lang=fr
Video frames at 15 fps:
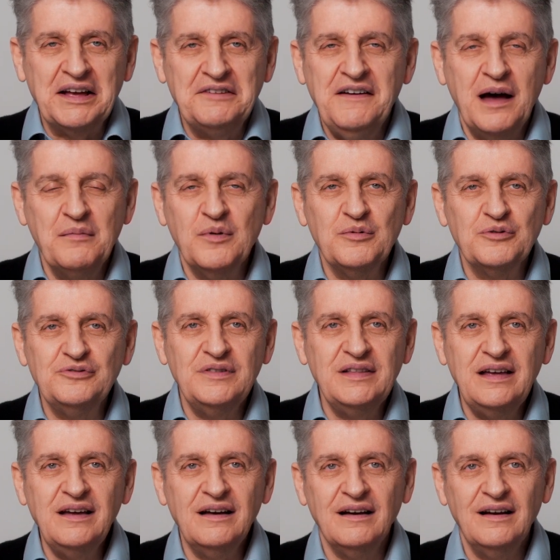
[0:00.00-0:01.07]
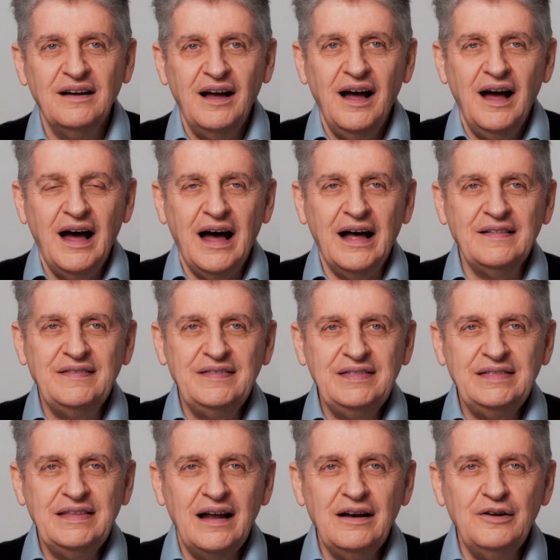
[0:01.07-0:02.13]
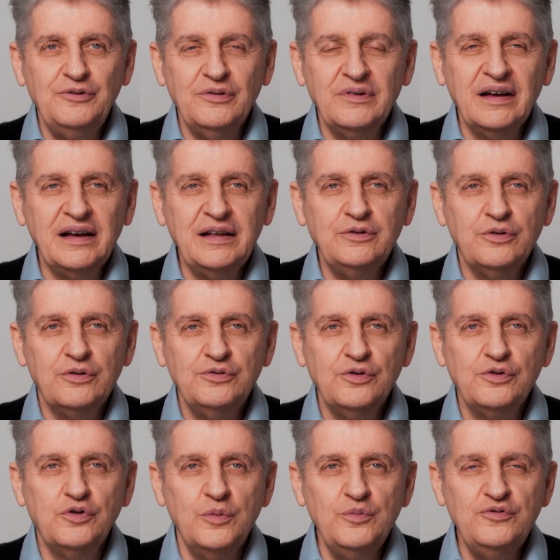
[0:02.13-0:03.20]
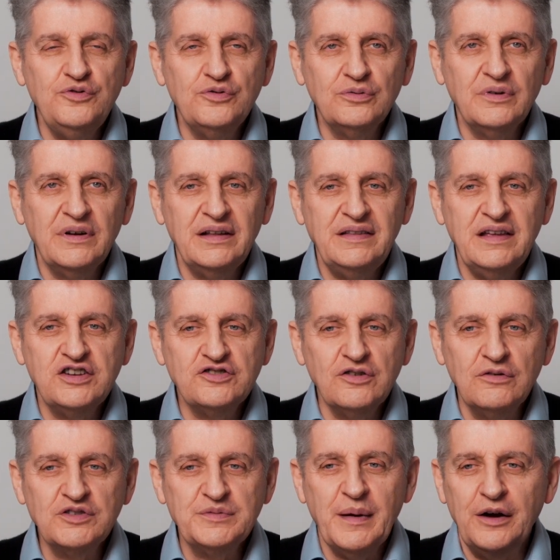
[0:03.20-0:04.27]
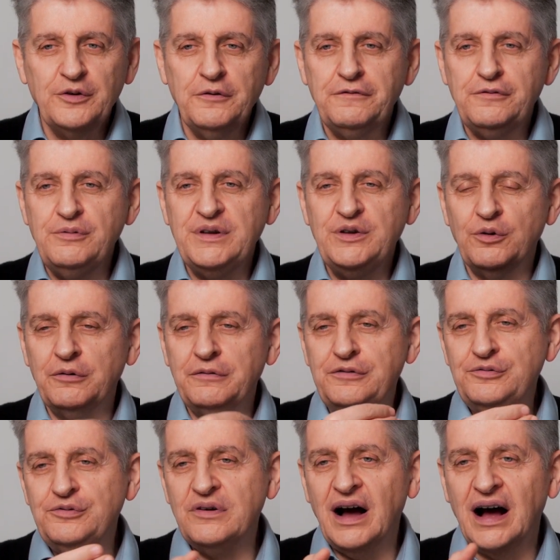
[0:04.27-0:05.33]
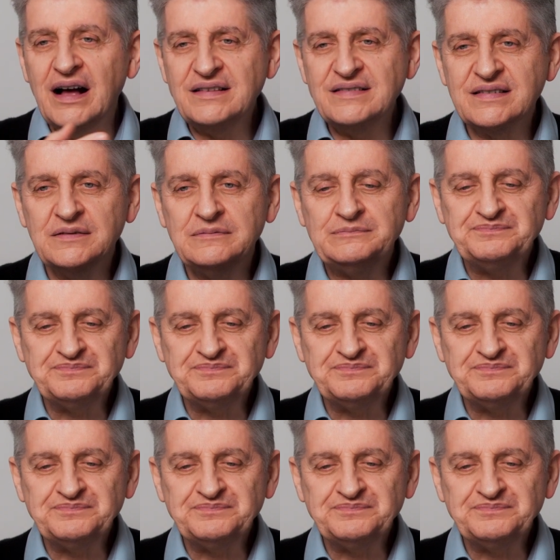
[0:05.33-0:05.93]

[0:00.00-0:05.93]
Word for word: arrivés à un moment donné à un tel degré de, communion et d'échange, je parle de flux et de reflux de grâce,